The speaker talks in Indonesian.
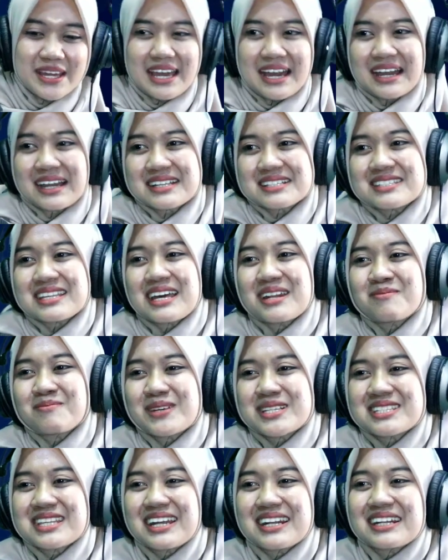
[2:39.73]
kesan
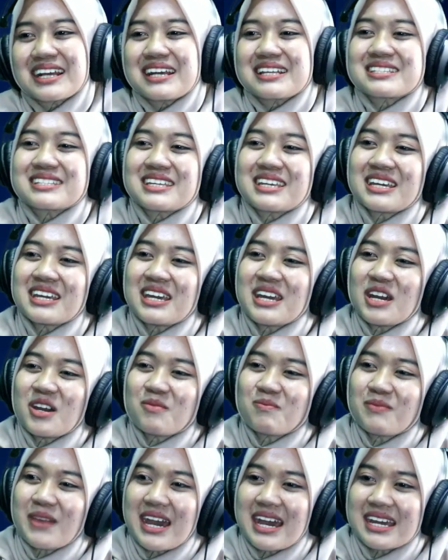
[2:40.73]
pesan gak sih
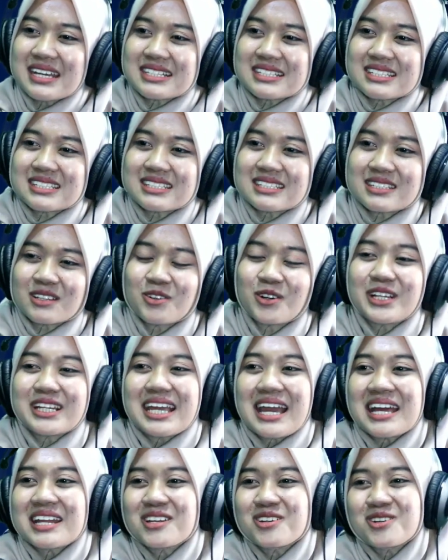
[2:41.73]
pas
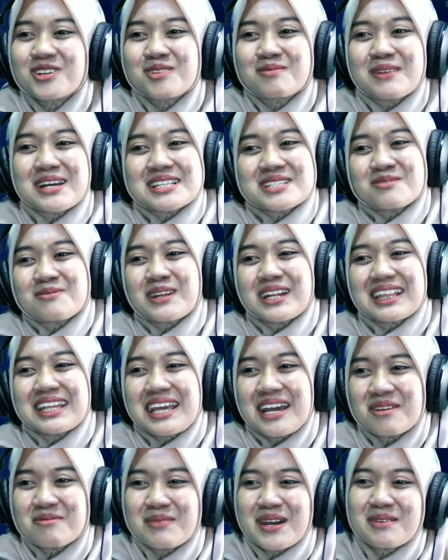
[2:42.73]
kuliah di Unma seperti
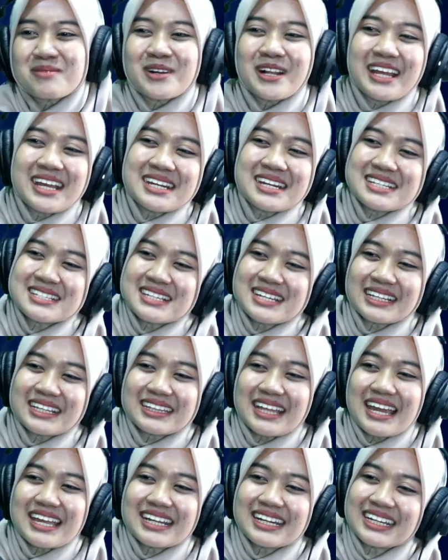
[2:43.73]
apa? Boleh
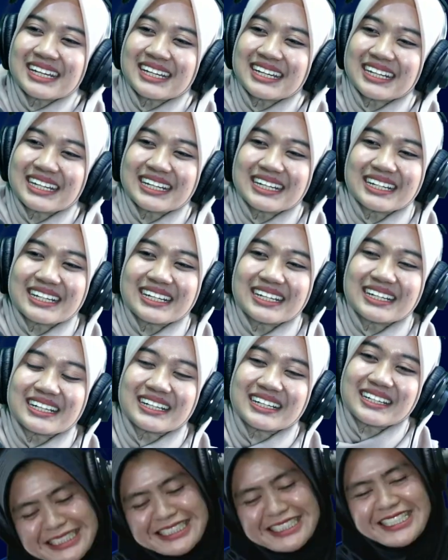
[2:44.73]
diceritain? Uh,
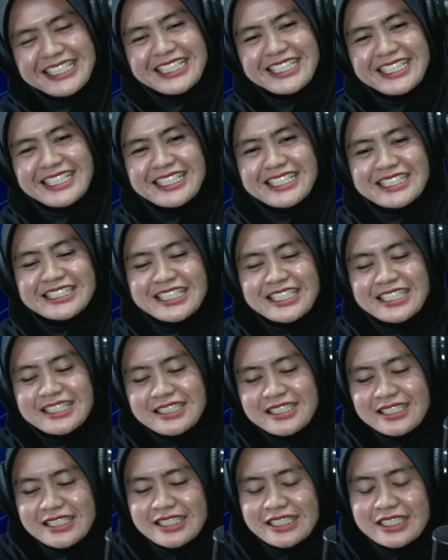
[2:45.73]
masih.
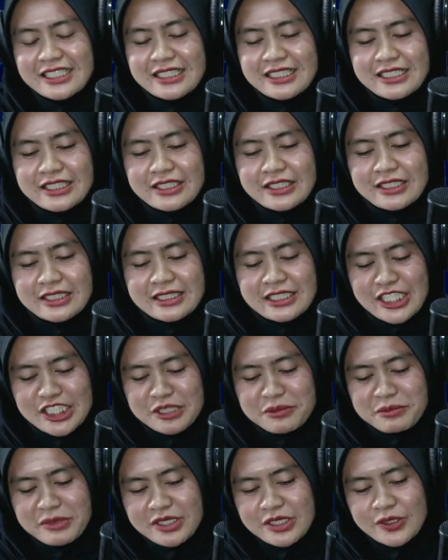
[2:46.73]
Jadi yang
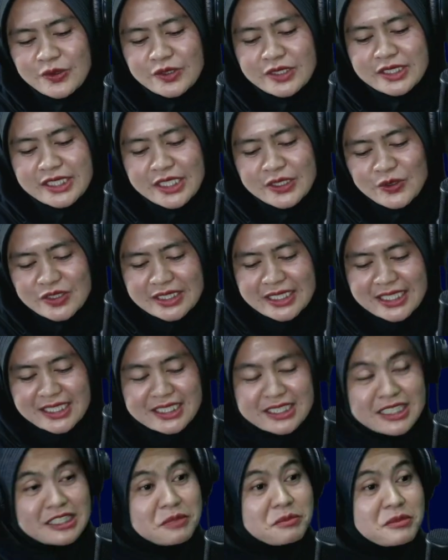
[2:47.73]
namanya kuliah tuh selain
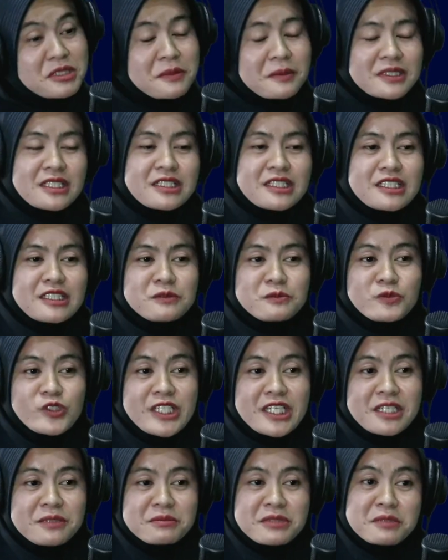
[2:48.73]
kita mendapatkan ilmu
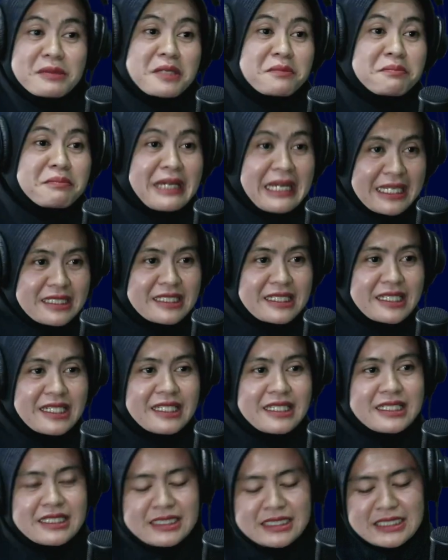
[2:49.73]
yang bermanfaat ya,
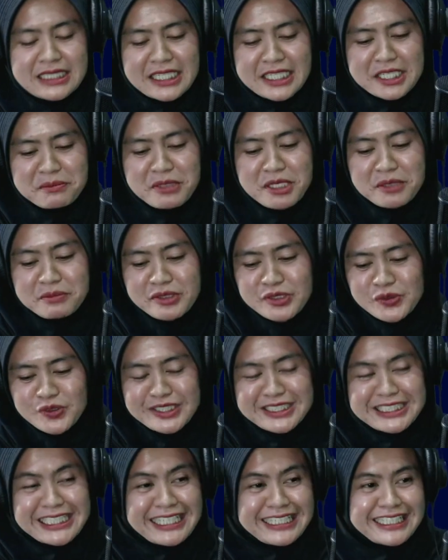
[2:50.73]
yeah. yang emang
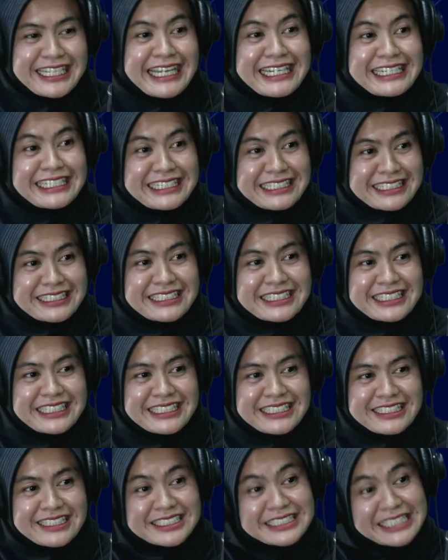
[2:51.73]
menunjang di karir
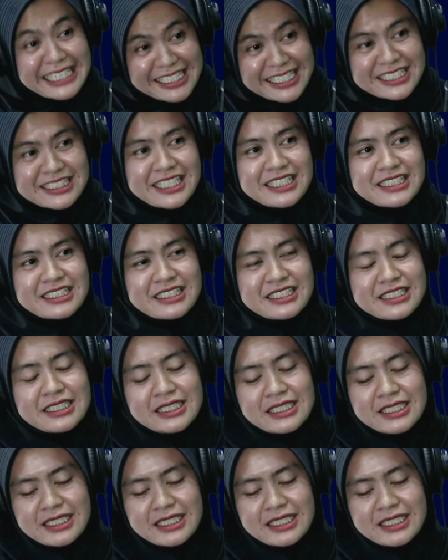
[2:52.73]
uh, saya saat ini